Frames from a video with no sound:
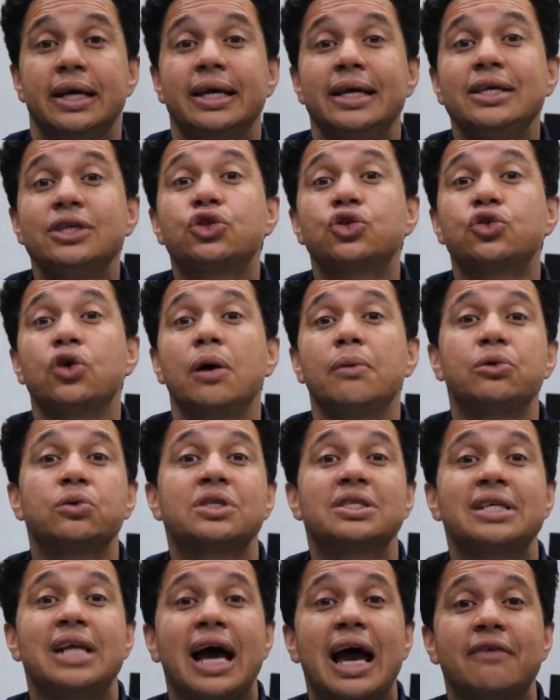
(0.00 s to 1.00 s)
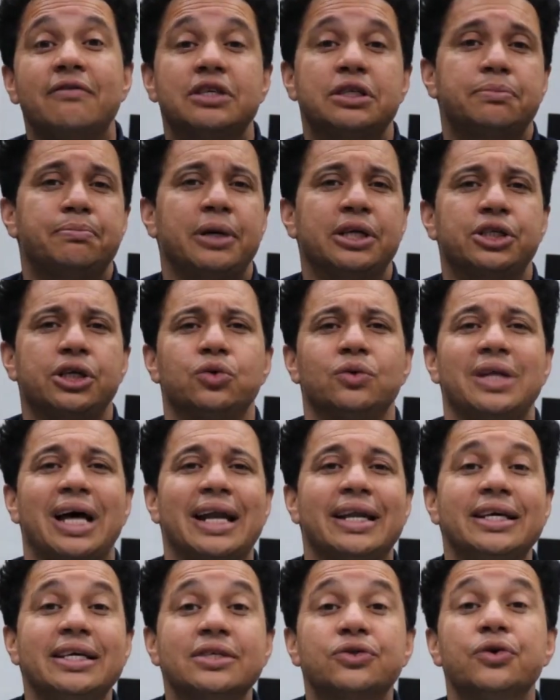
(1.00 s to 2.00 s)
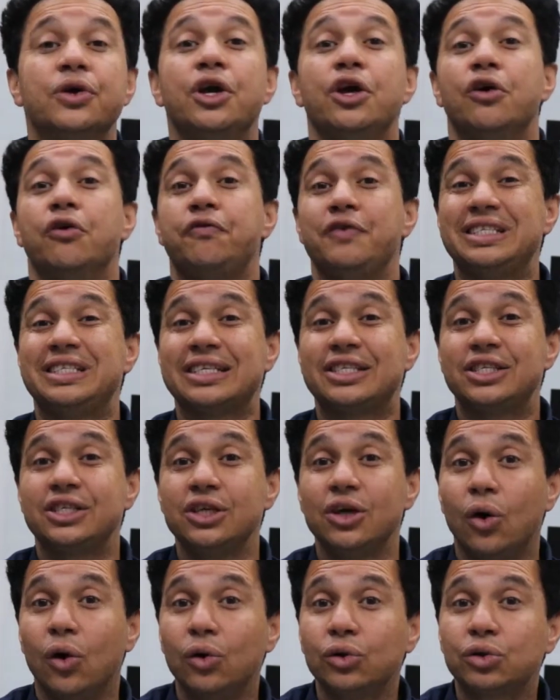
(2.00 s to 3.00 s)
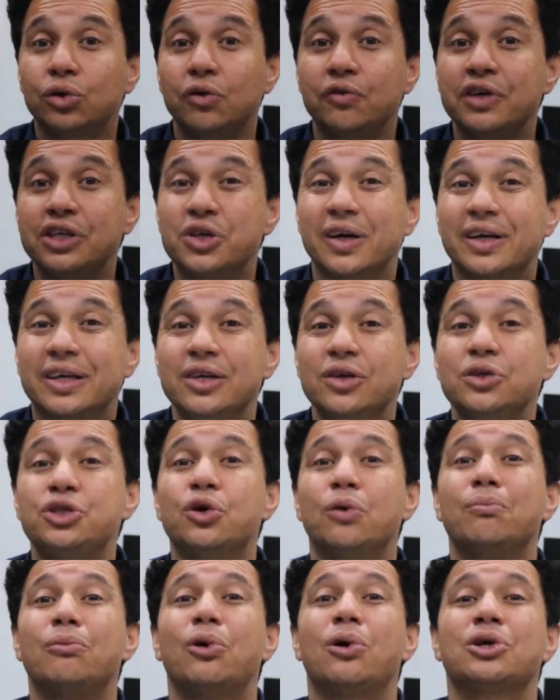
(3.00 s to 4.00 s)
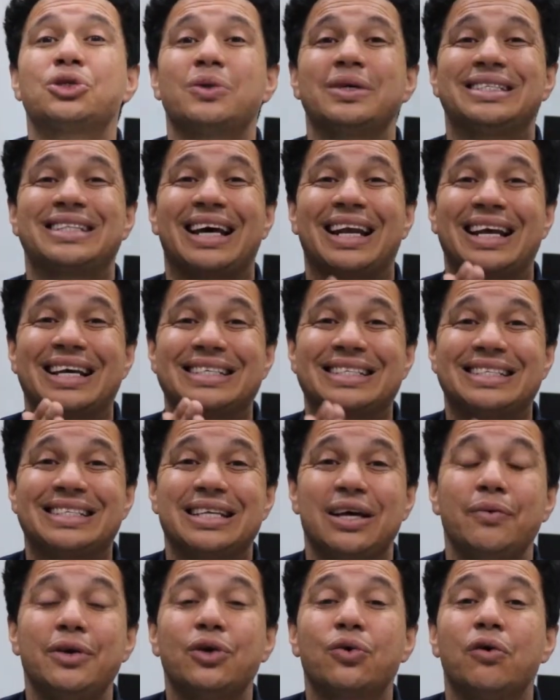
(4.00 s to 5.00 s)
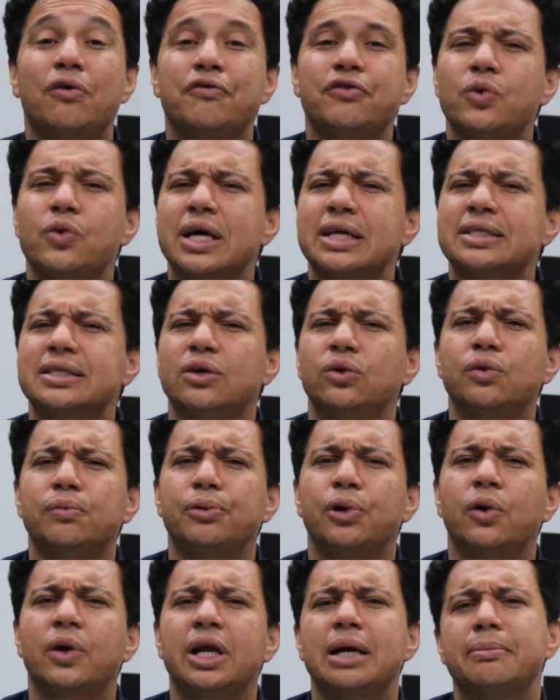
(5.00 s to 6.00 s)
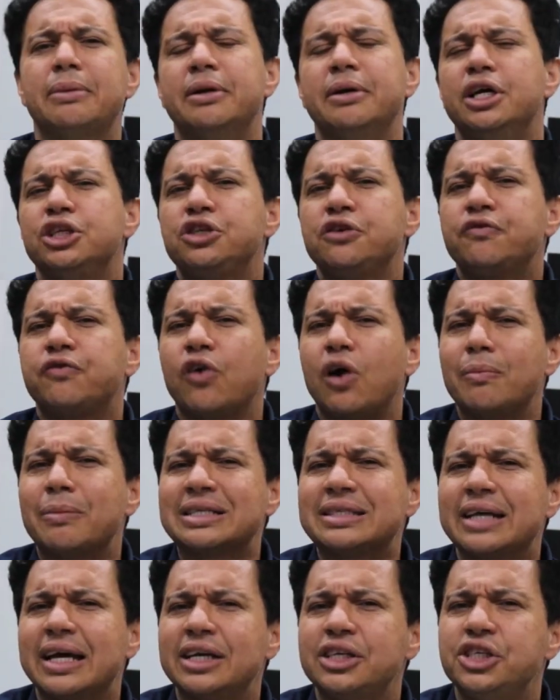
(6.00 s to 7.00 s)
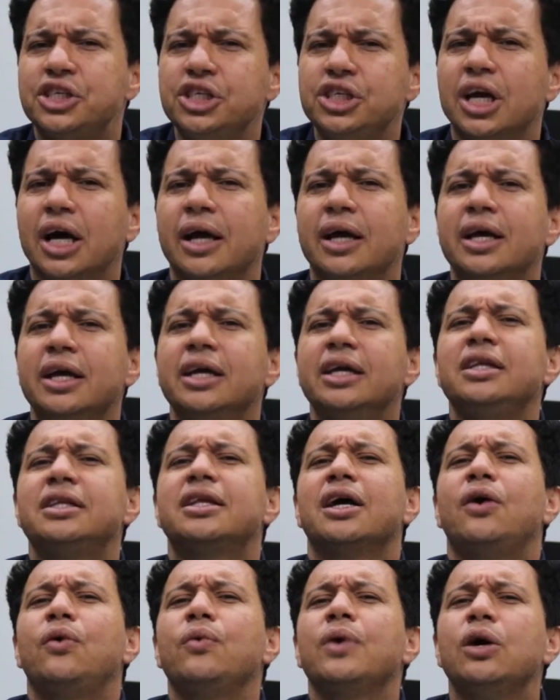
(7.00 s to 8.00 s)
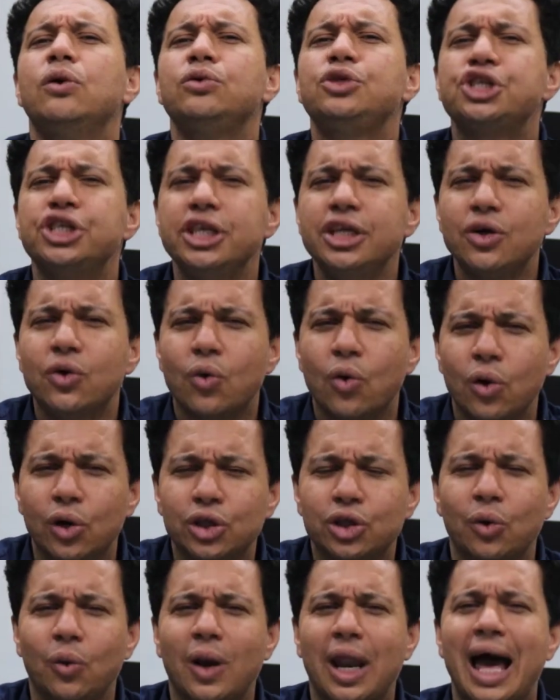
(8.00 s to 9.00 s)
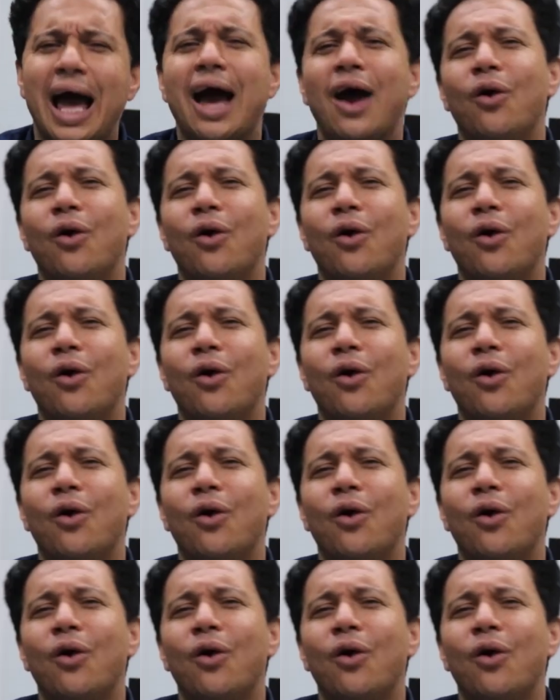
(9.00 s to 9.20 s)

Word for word: E sobre os drivers, para te ajudar nisso, eu fiz esse outro vídeo aqui onde eu mostro a instalação e configuração do programa de forma certinha. Então eu te encontro lá.